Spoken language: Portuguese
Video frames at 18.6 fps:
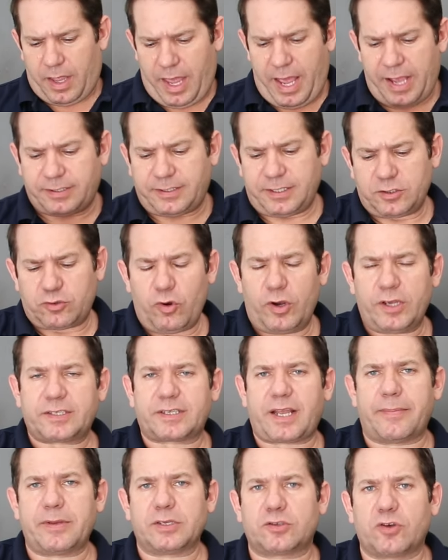Esses dois
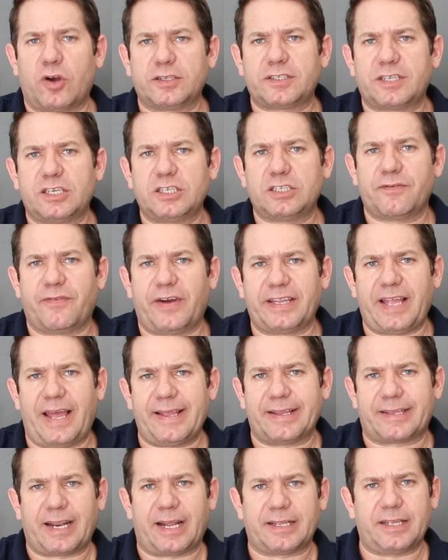cabeçotes a gente vai dar
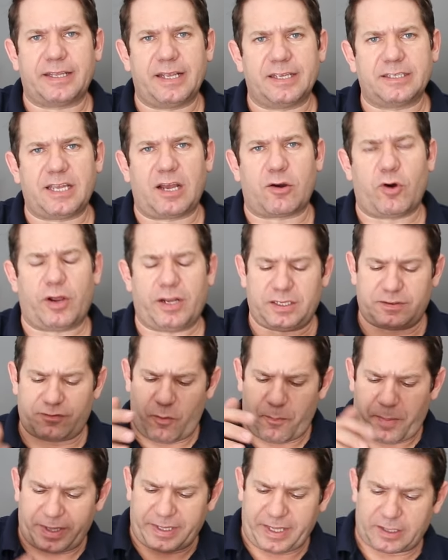entrada neles agora, eles
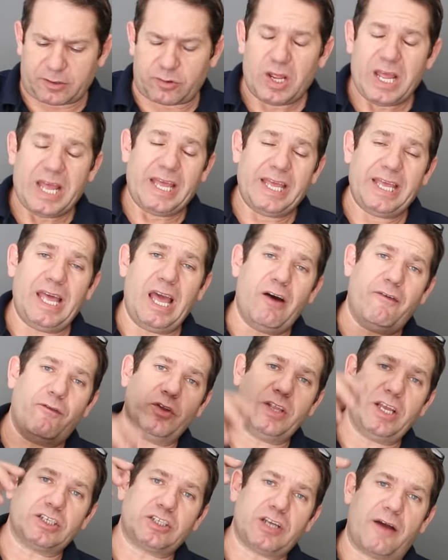vão para dentro. E eu
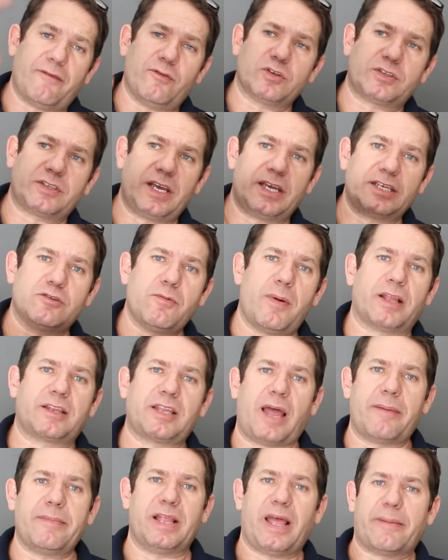vou deixar vocês numa
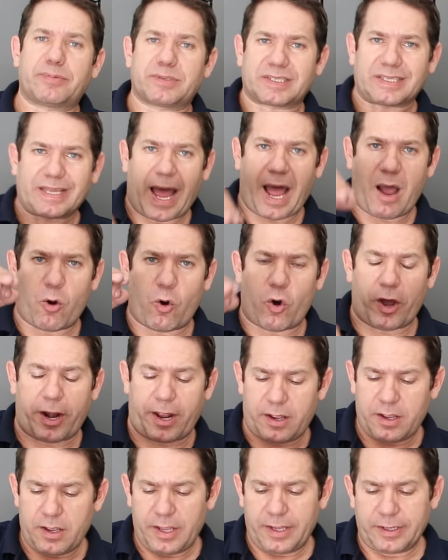timelapse da
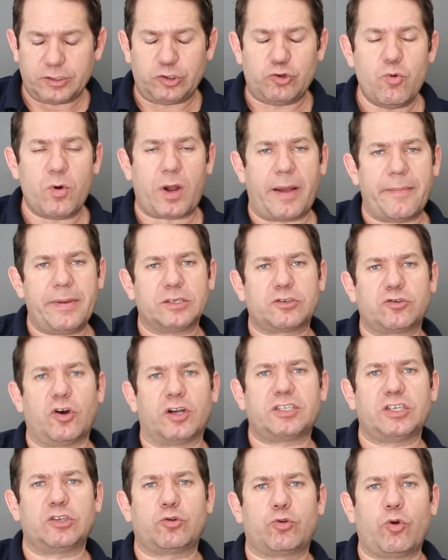hora de um
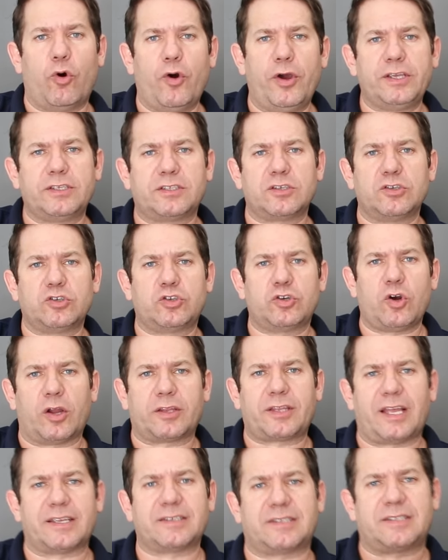cabeçote
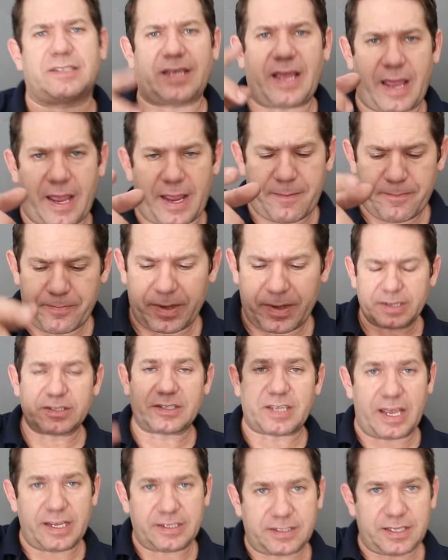2JZ
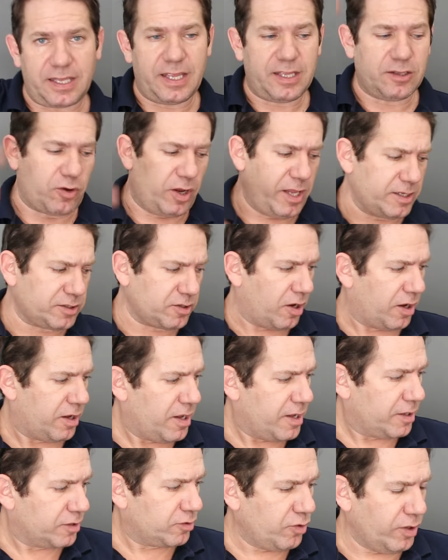6 cilindro. Olha só,
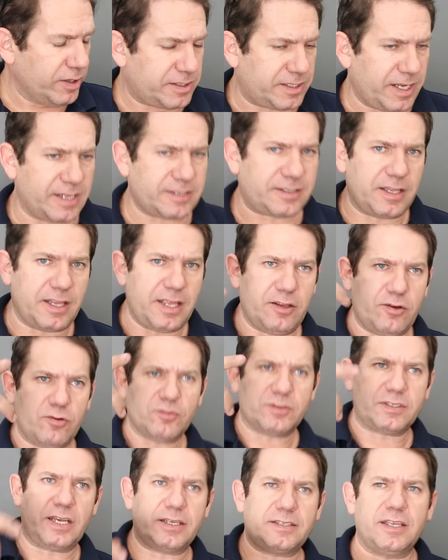2, 3 cilindro e
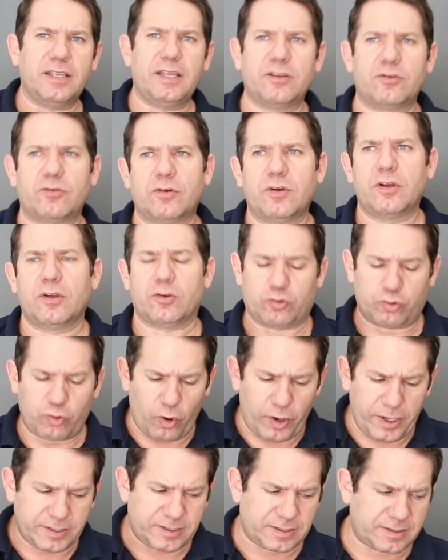um 6 cilindro.
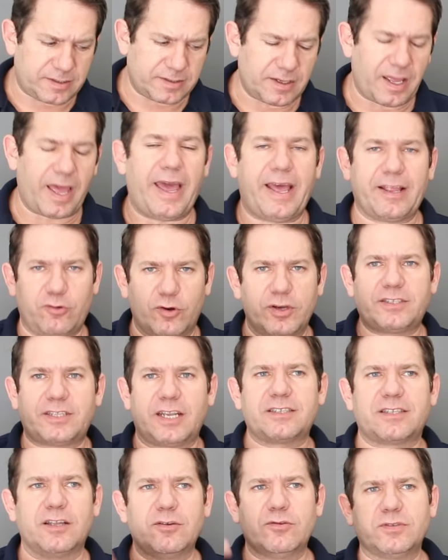2, é, 2,
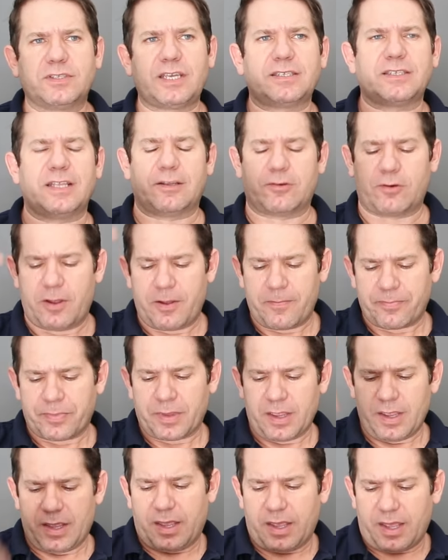3 cilindro e um 6 cilindro
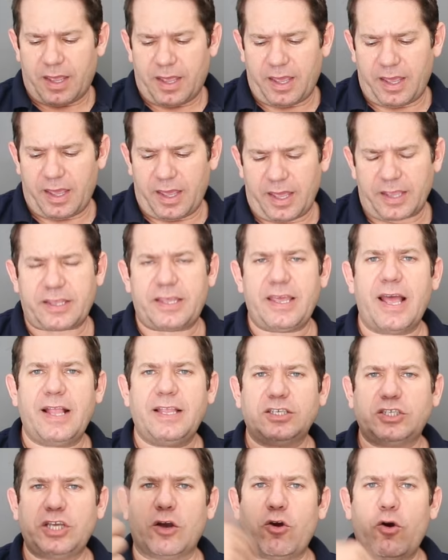é, que
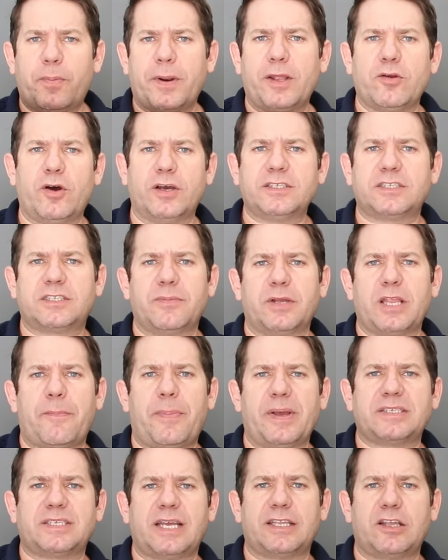ele chegou para nós. A semana
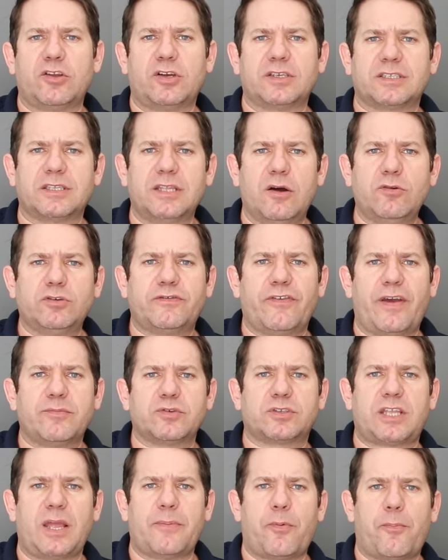passada nós não
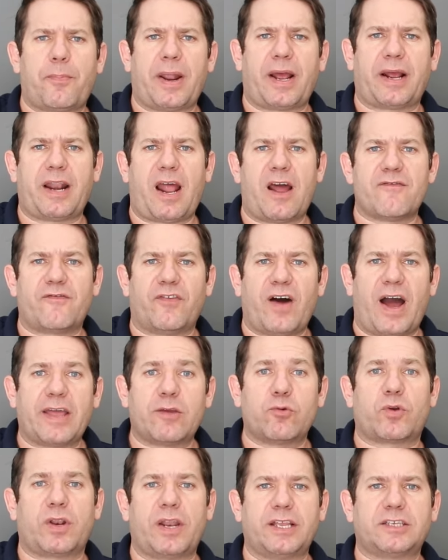tivemos tempo para gravar
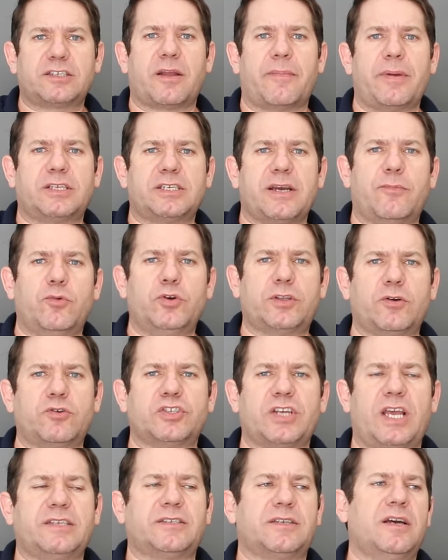e o cliente também tinha muita
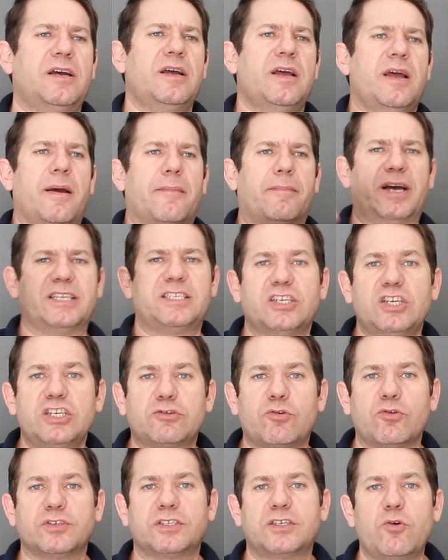urgência, mas a
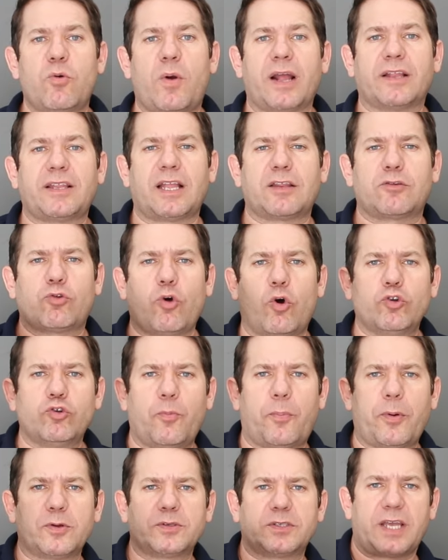gente conseguiu catar todo
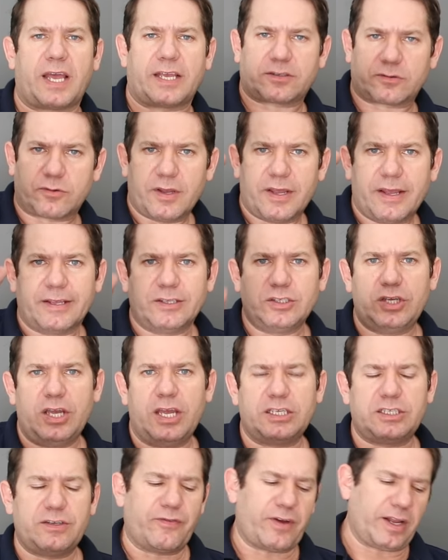o processo de
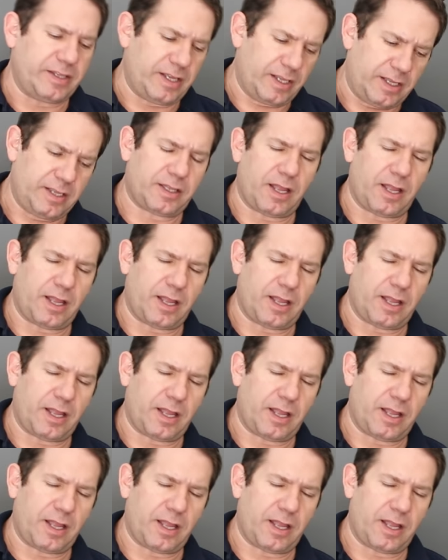retífica dele.